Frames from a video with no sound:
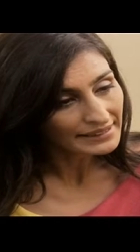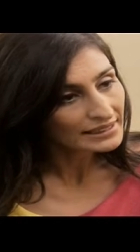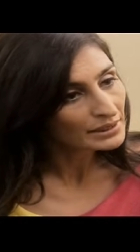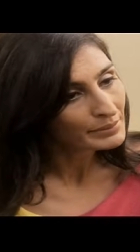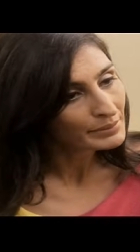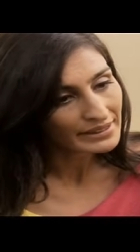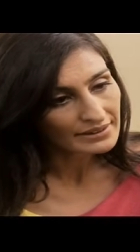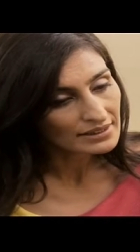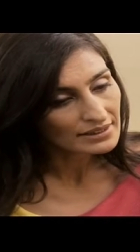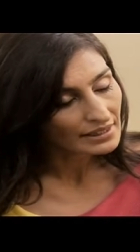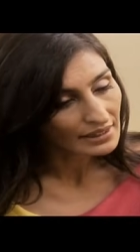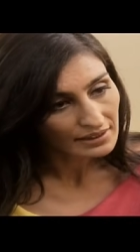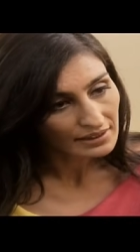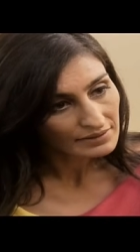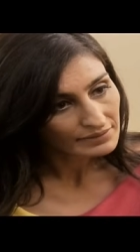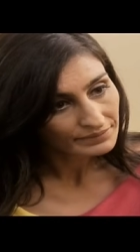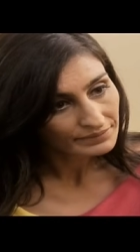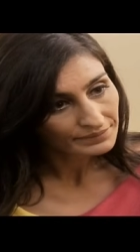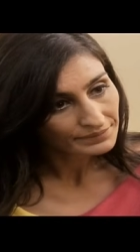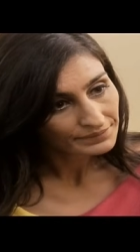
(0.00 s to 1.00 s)
ما عندك ما ديري
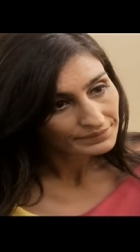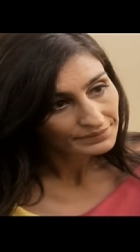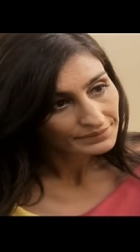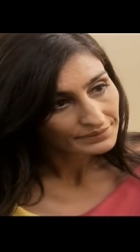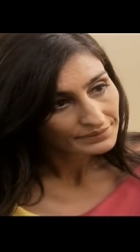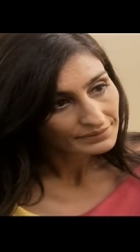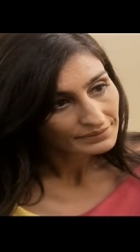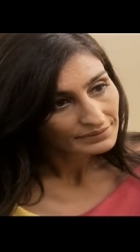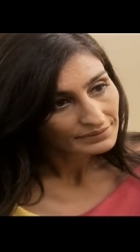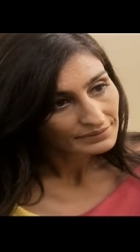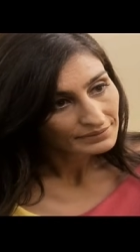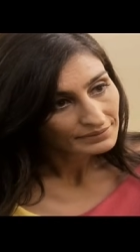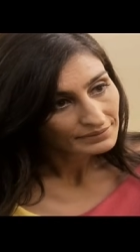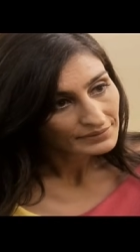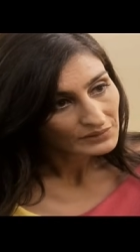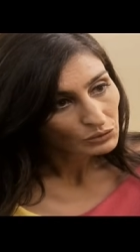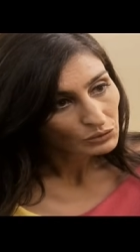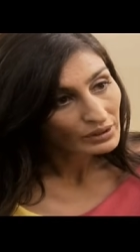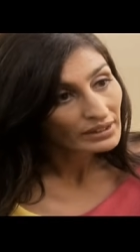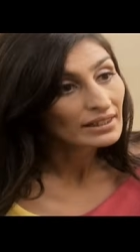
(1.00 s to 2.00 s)

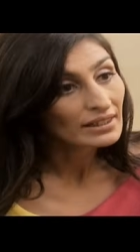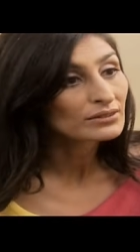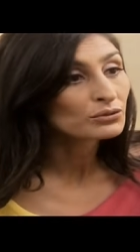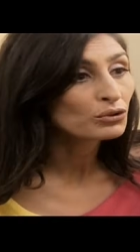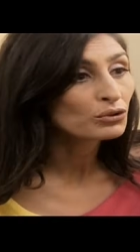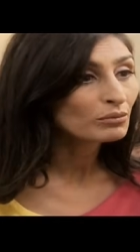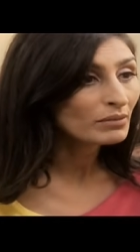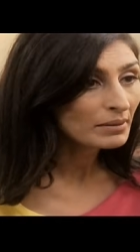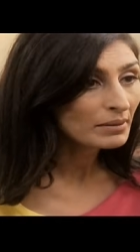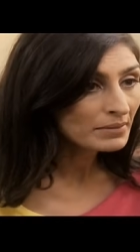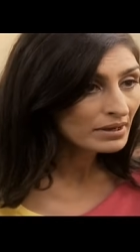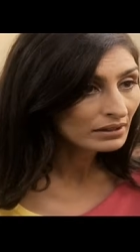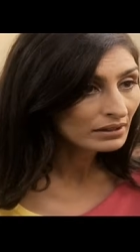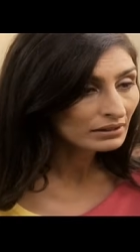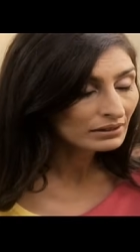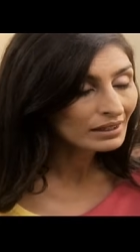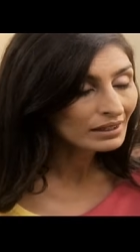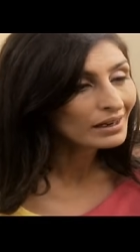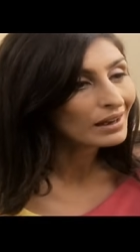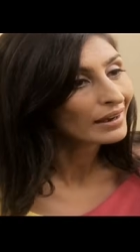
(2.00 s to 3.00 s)
كي كتقول ماما
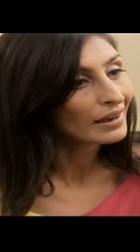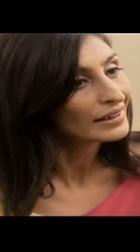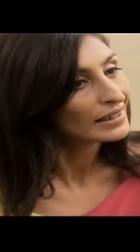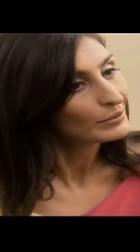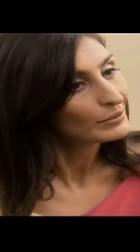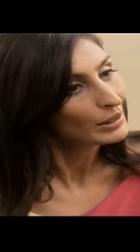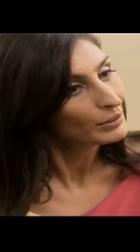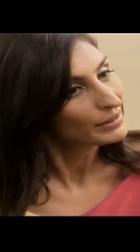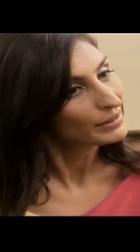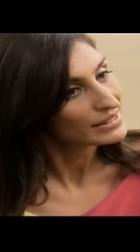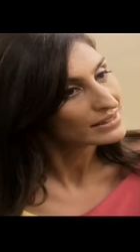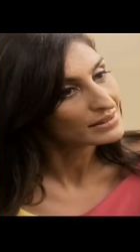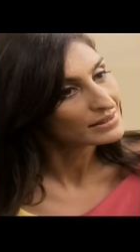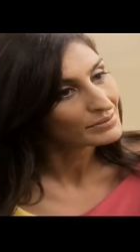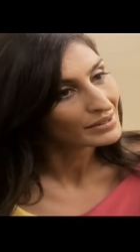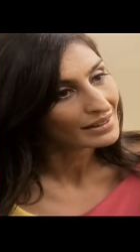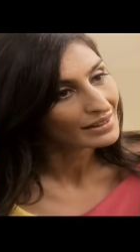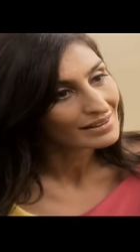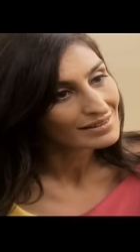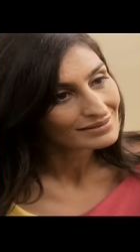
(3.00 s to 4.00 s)
الله يلاقينا مع
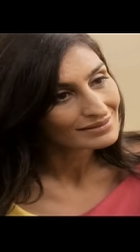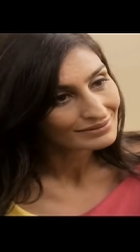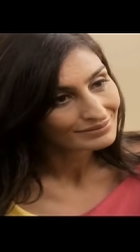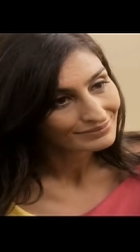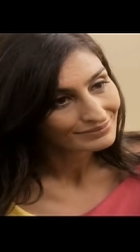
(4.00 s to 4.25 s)
محسن منها